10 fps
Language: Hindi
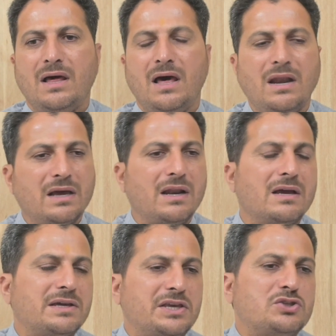अलग
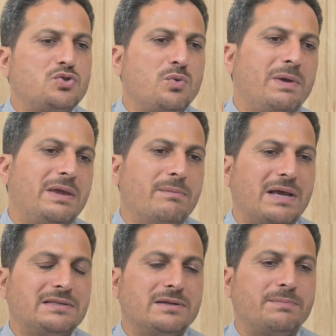अलग किस्तों में
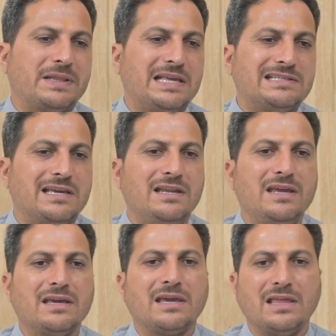हिमाचल प्रदेश के
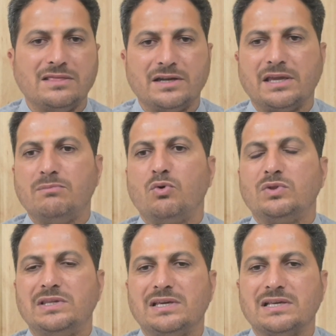लिए केंद्र की
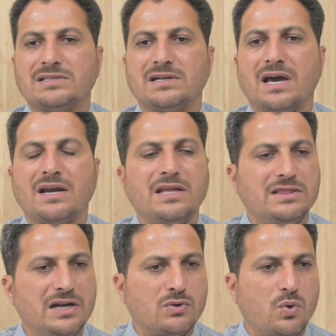मोदी जी की सरकार ने
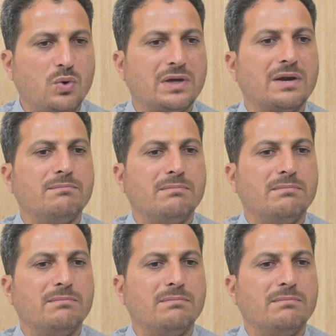दिल खोल कर